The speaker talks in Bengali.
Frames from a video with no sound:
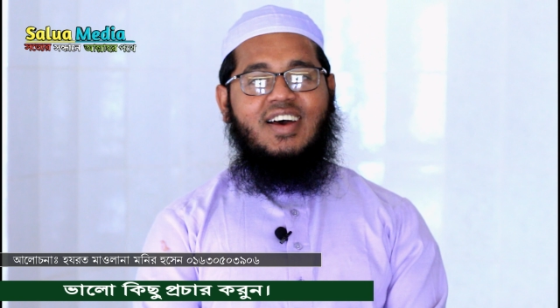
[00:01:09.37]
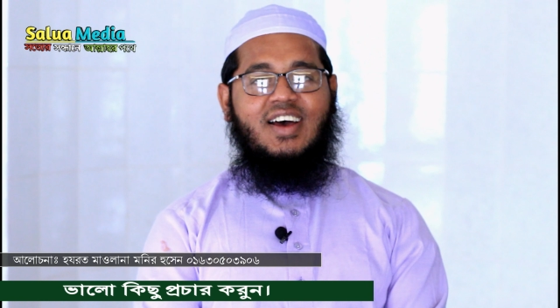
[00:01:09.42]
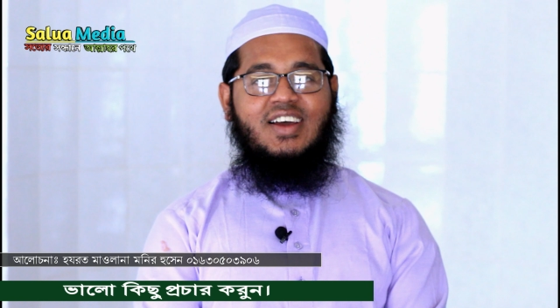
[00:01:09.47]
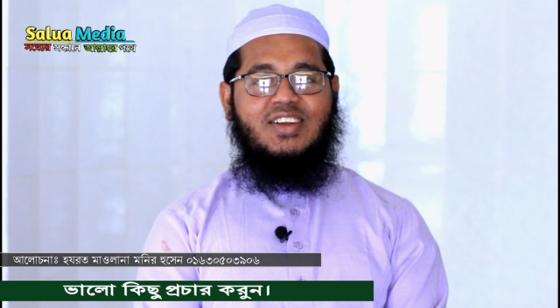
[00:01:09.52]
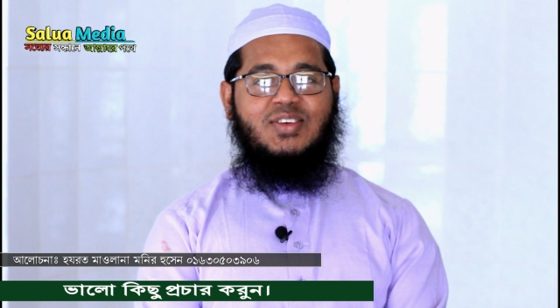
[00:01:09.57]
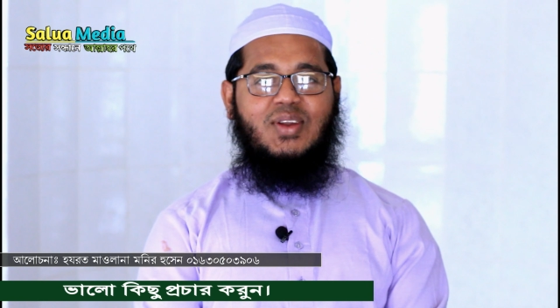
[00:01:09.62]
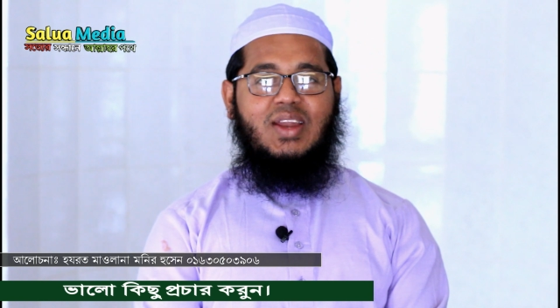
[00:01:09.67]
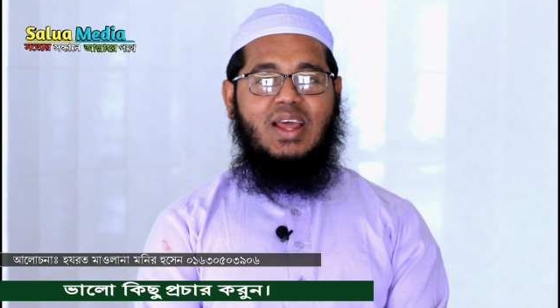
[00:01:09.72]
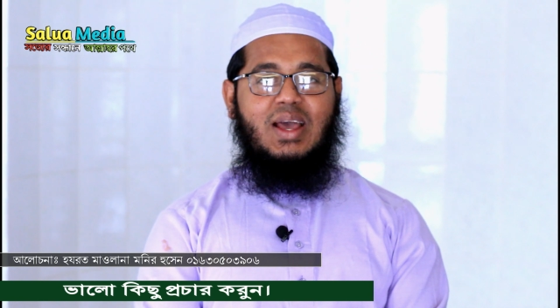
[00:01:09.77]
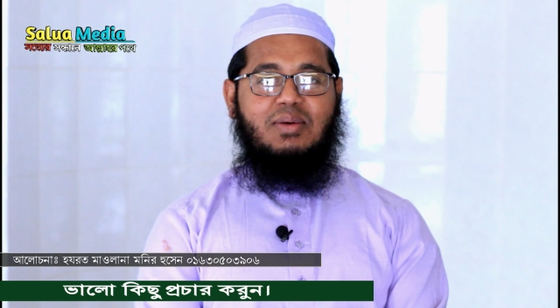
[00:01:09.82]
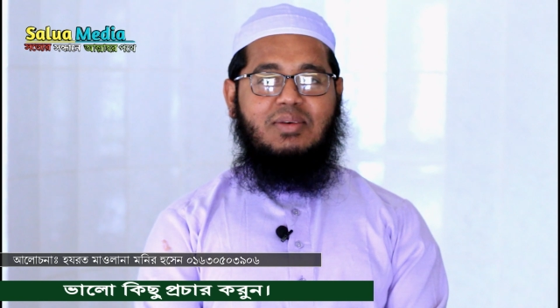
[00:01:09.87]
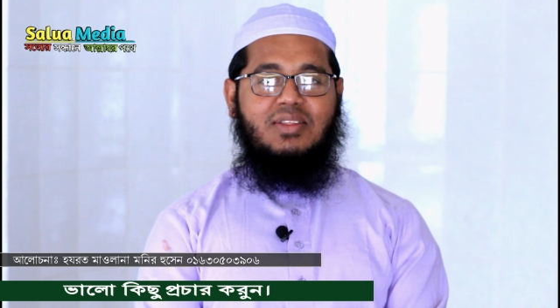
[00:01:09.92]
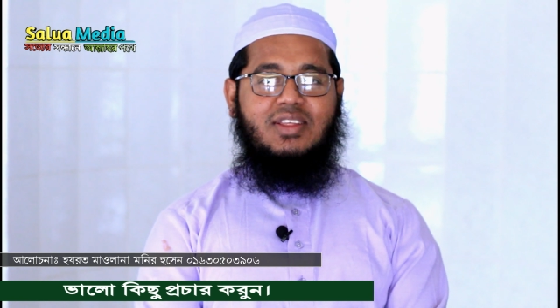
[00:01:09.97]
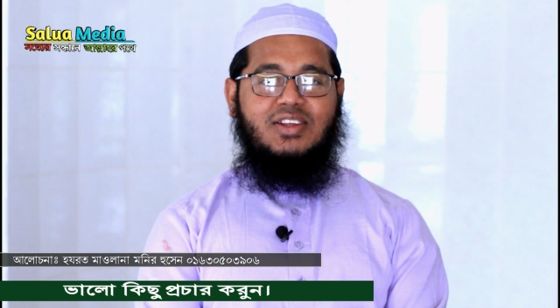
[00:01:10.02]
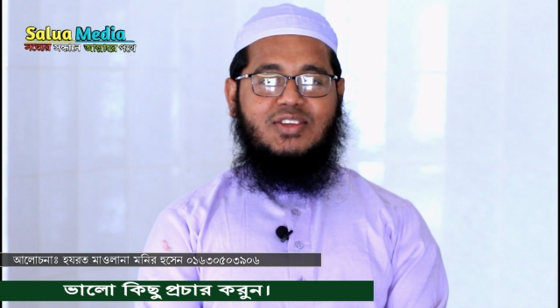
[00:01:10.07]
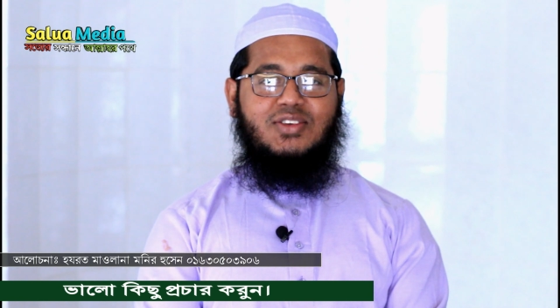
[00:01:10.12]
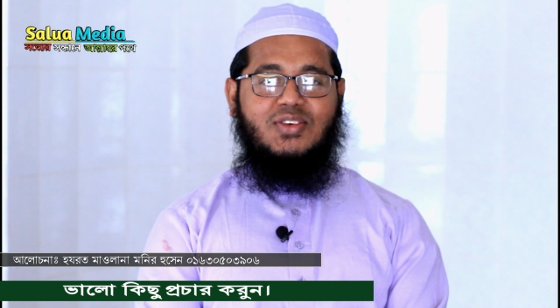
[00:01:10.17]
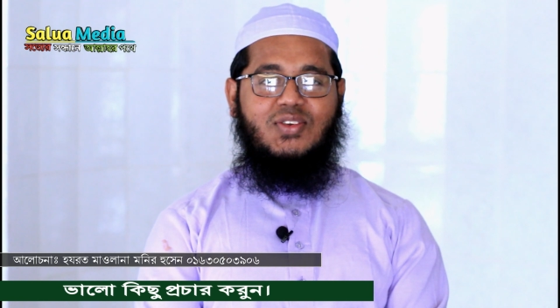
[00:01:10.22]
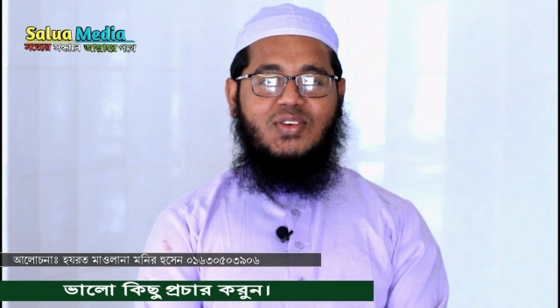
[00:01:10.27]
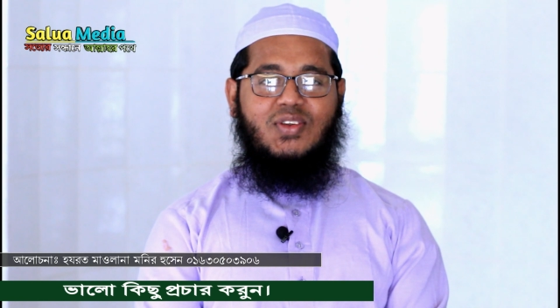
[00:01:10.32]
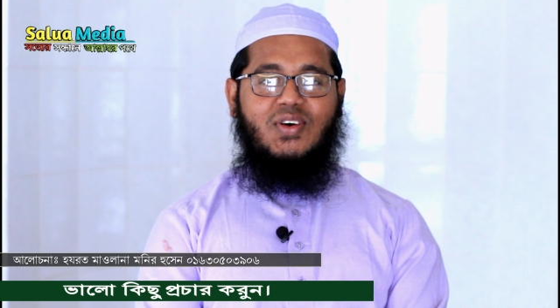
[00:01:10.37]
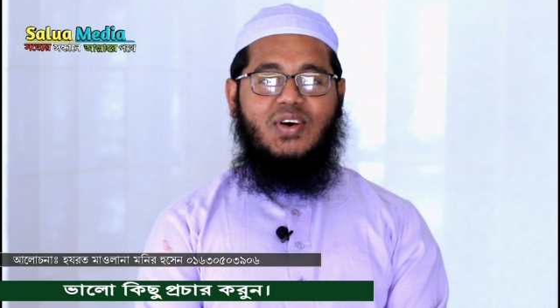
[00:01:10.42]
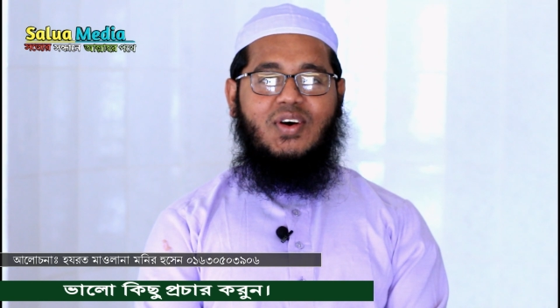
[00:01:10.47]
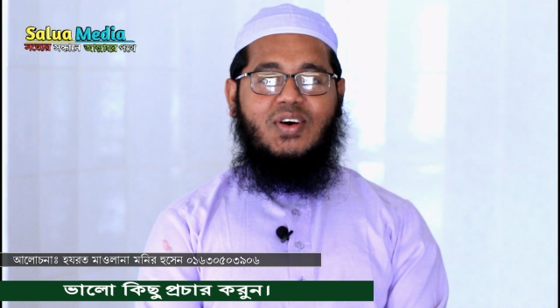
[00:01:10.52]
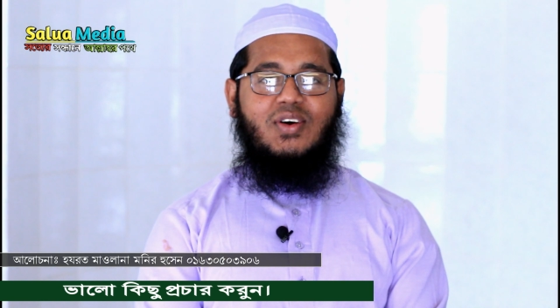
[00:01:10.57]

আসলে আমাদের জন্য